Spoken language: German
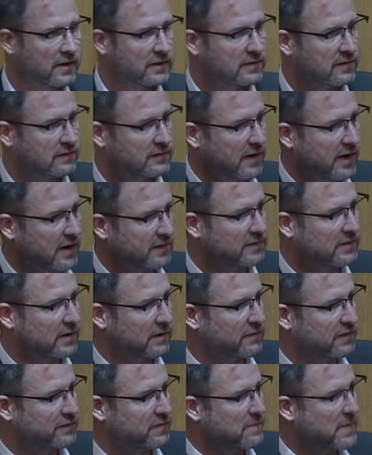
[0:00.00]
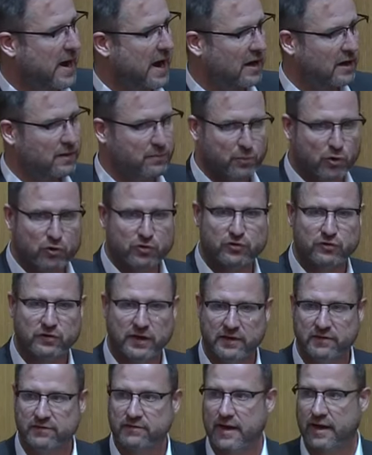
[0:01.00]
das Erste, was wir machen müssen,
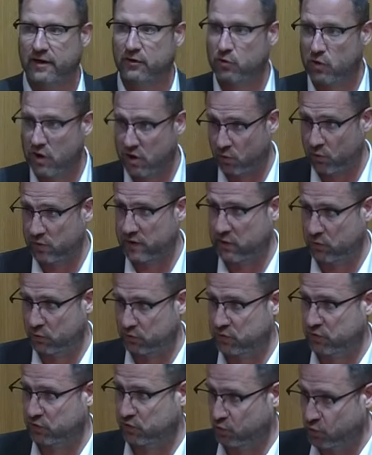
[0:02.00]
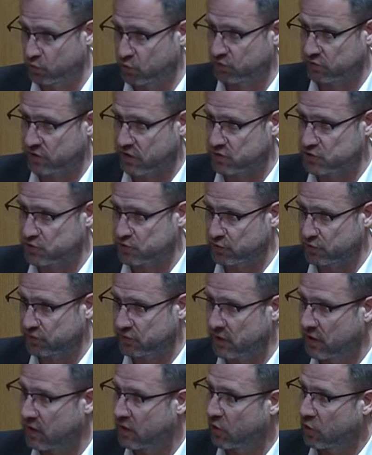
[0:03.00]
ist ein Corona-Untersuchungsausschuss,
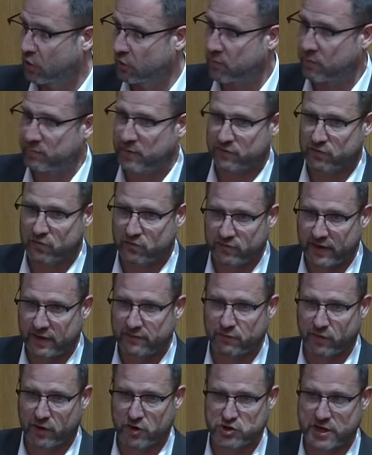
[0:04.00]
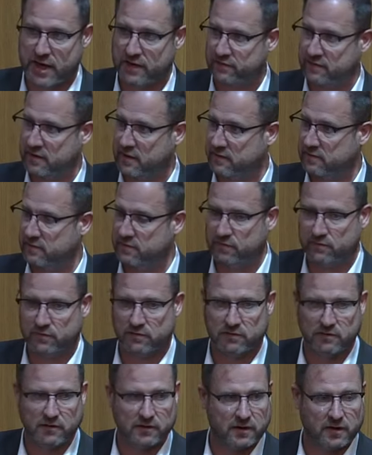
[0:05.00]
um einmal zu sehen, welche Schandtaten das
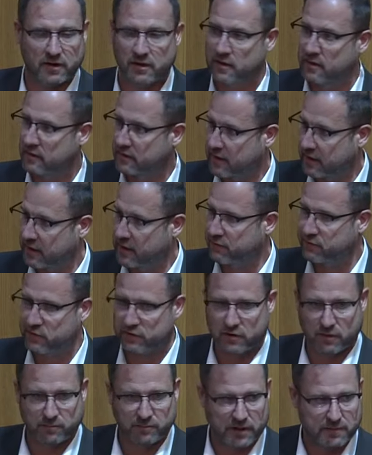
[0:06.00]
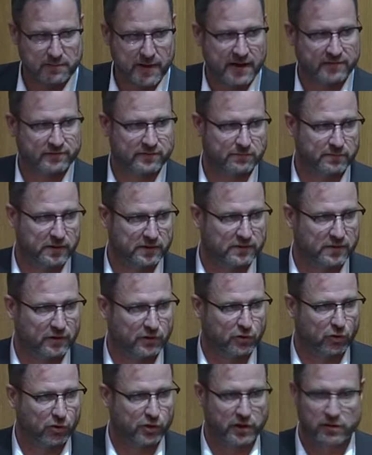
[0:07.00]
wir hier geliefert haben, gemeinsam mit den
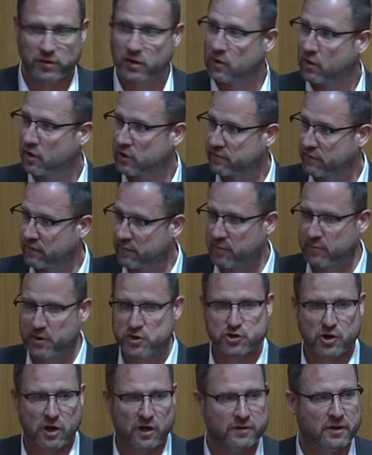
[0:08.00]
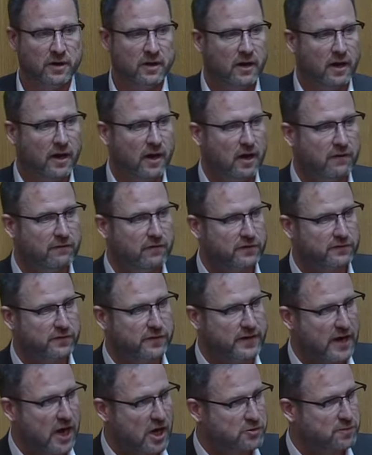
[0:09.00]
Grünen. Und da werden wir mal schauen, äh, was für ein
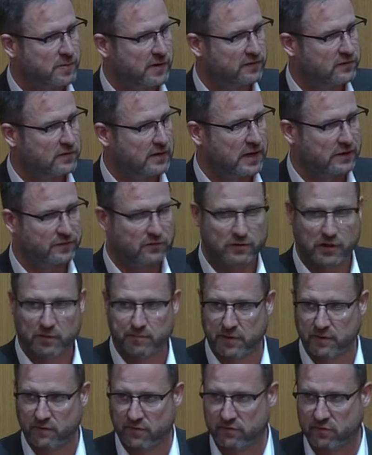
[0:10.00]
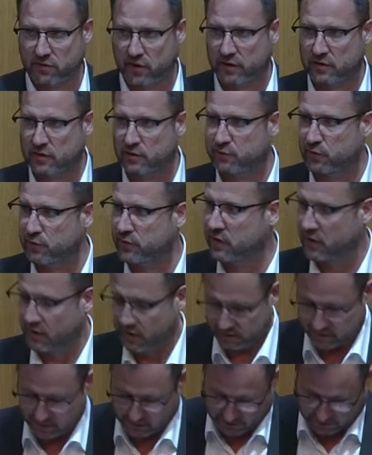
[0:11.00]
Nachspiel das noch hat. Und ich bin überzeugt davon,
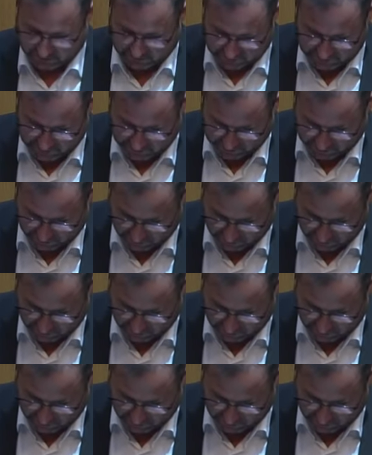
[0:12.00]
da geht geht es nicht